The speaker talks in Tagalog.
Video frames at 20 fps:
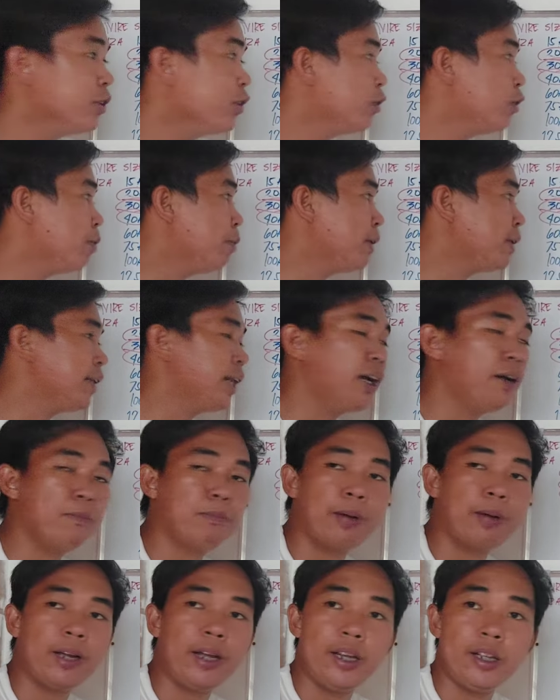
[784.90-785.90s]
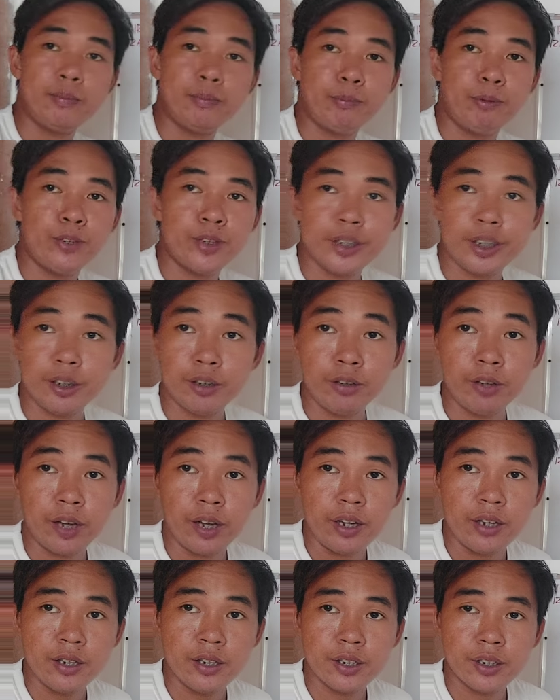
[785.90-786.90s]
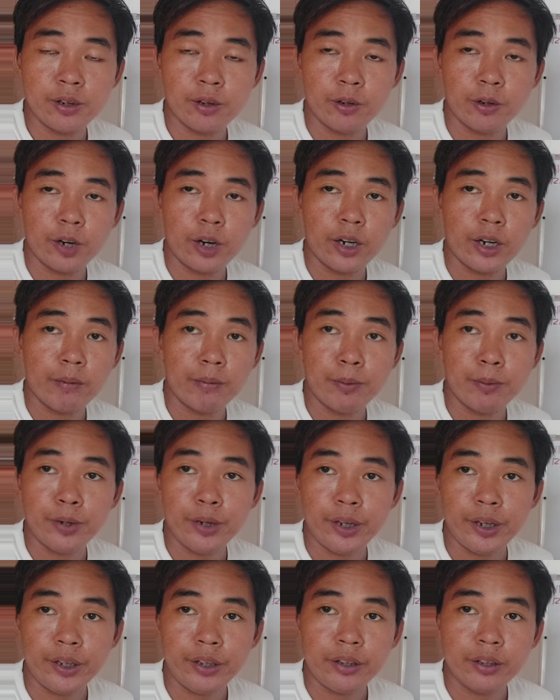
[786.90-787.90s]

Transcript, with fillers: So kapag sina, pag 8.0 guys, or uh, number 8,